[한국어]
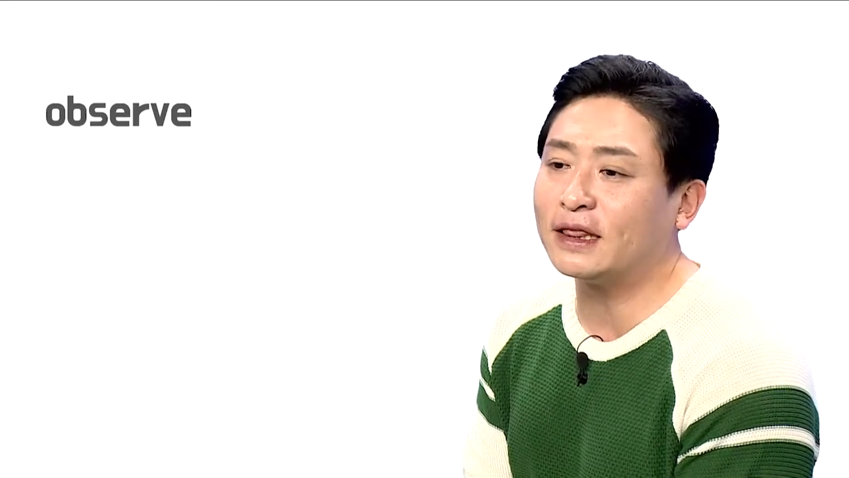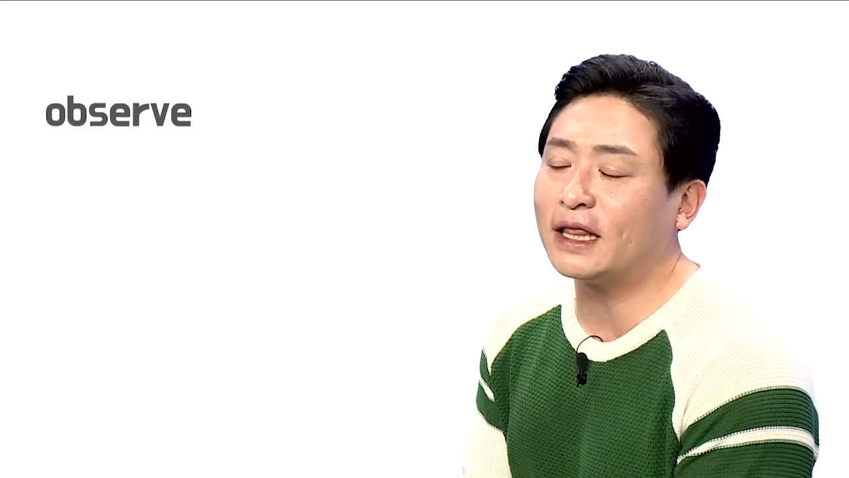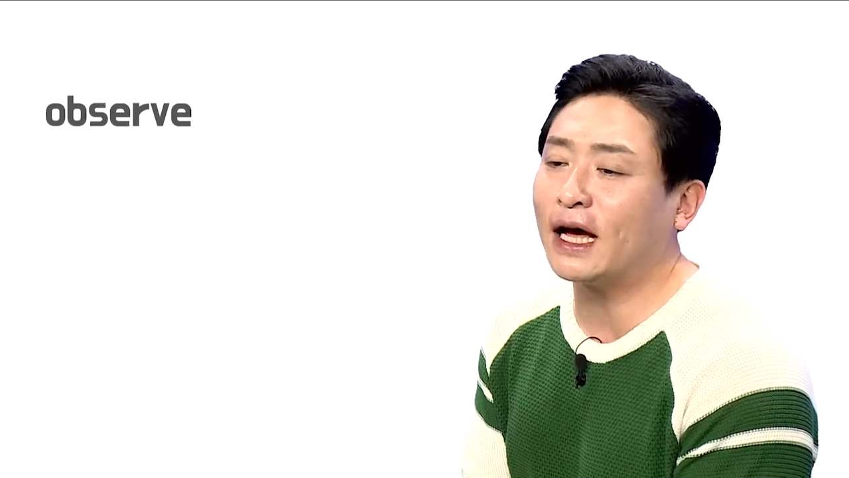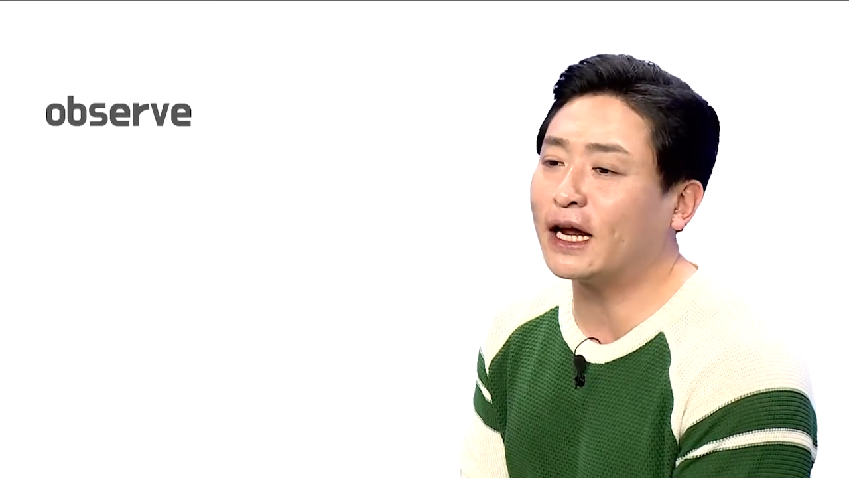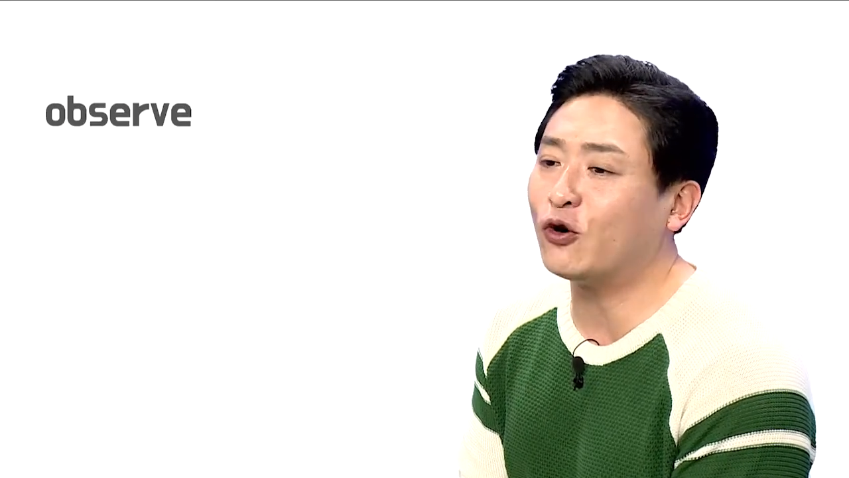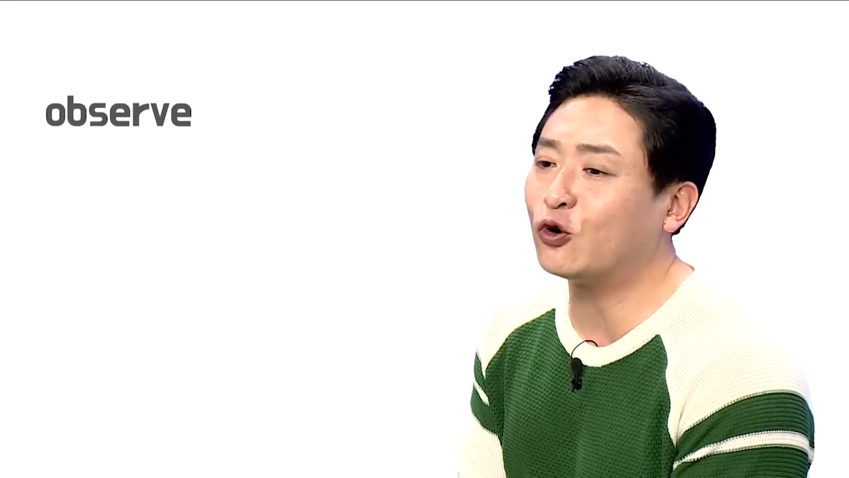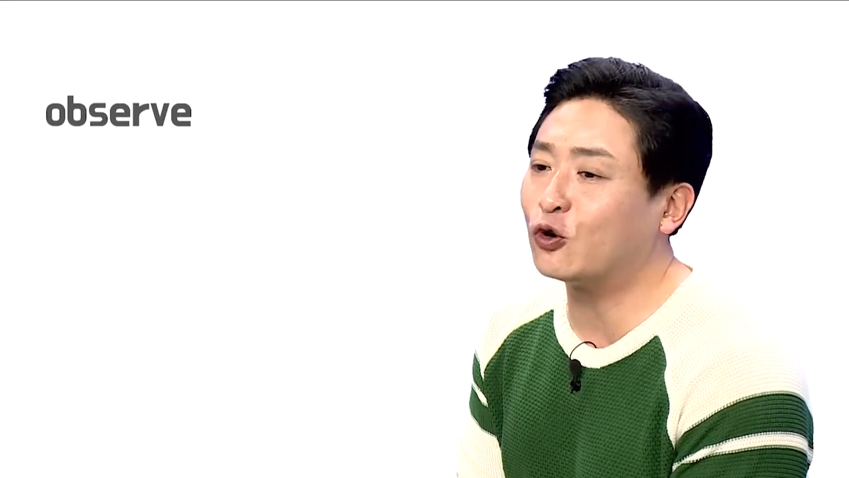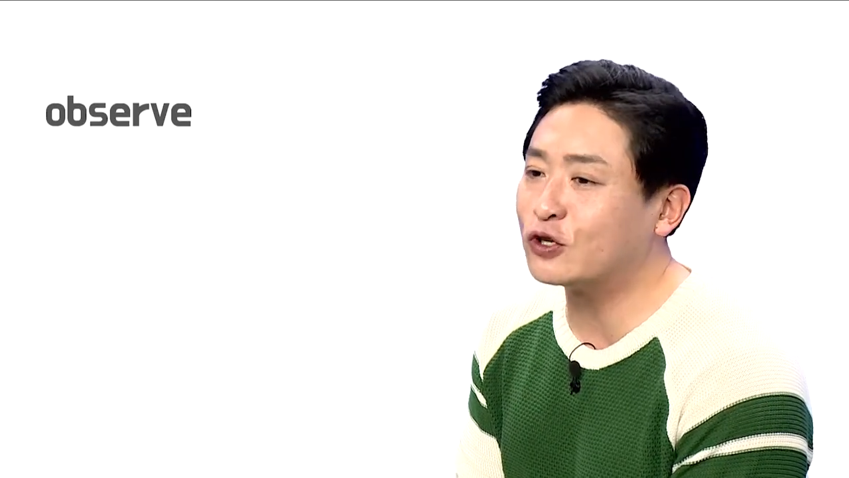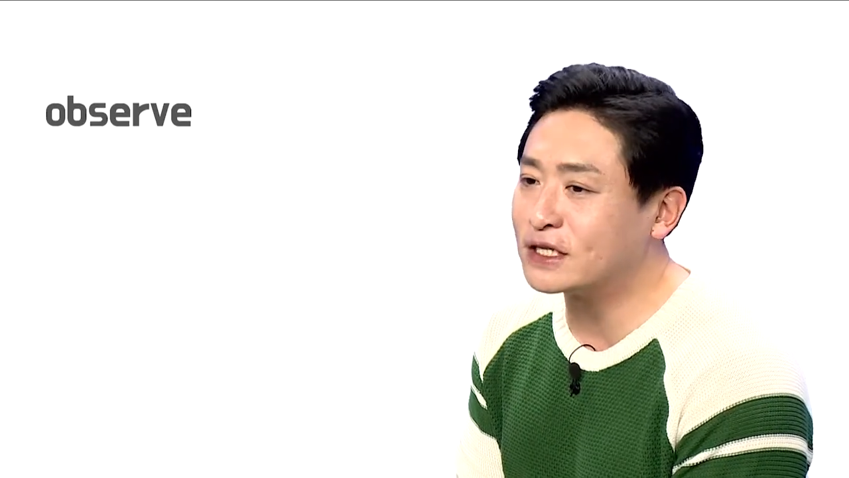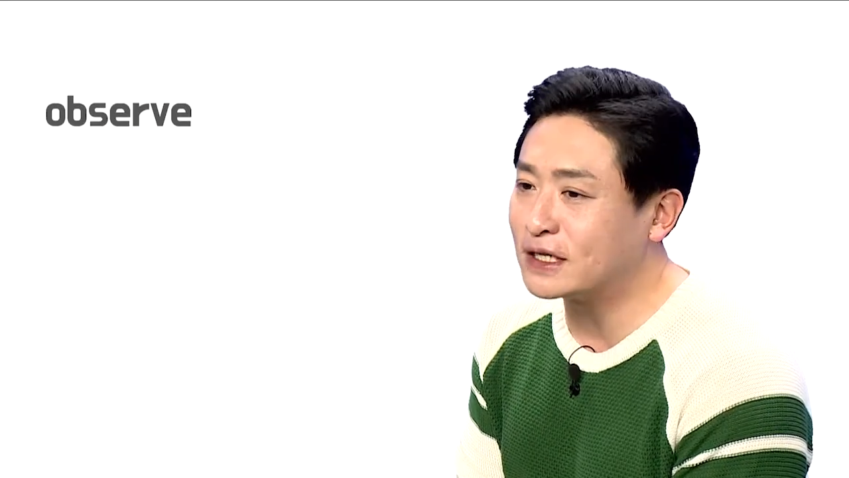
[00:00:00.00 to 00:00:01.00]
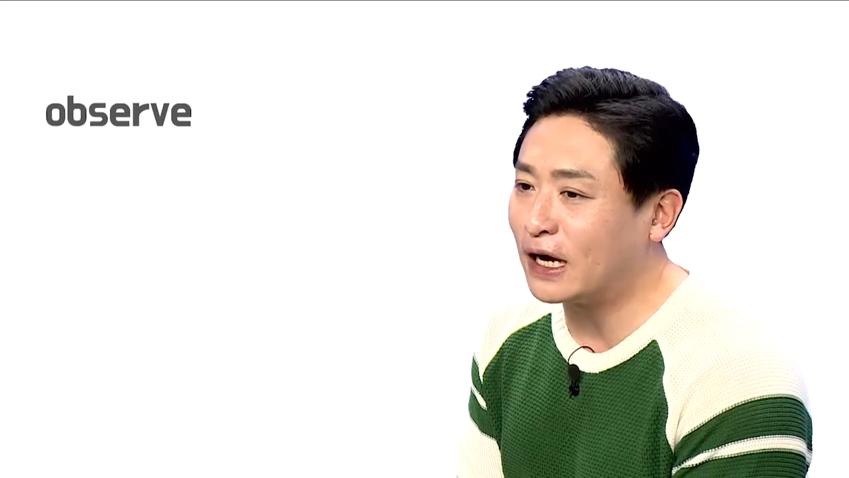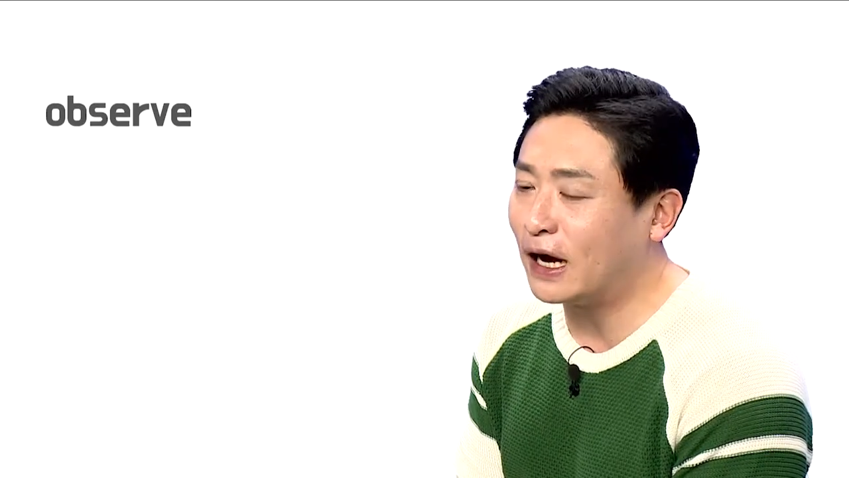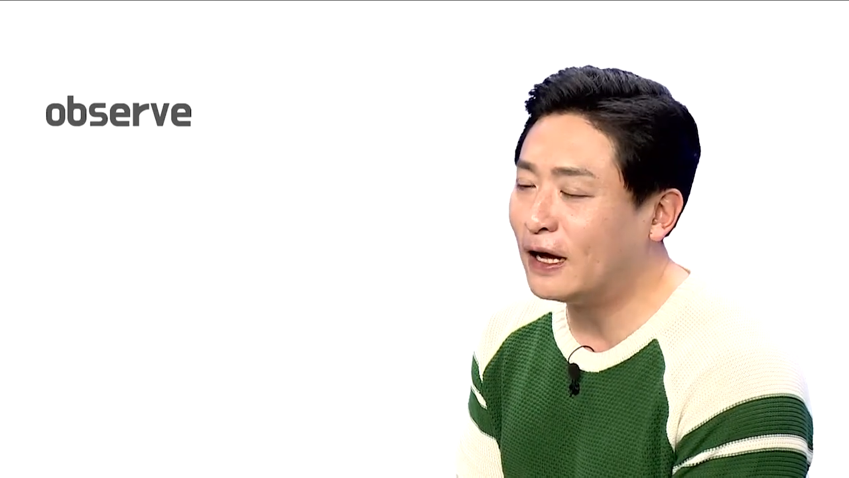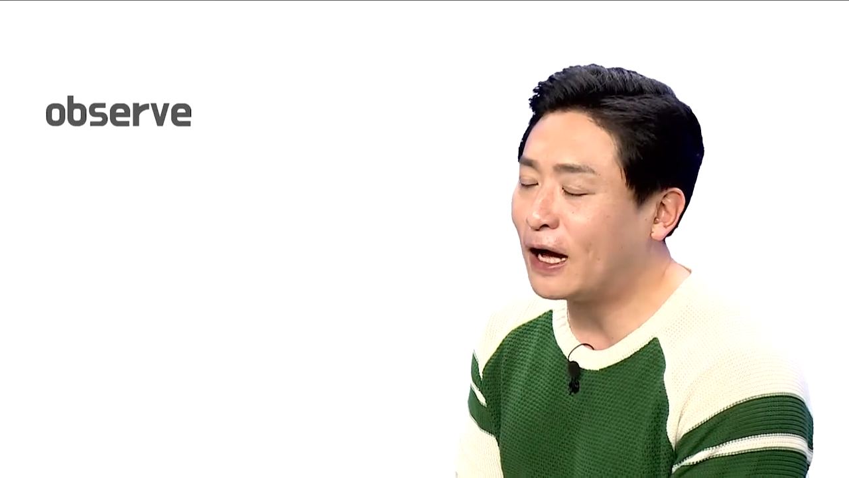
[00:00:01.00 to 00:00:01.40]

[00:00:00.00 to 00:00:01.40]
따라올 것인가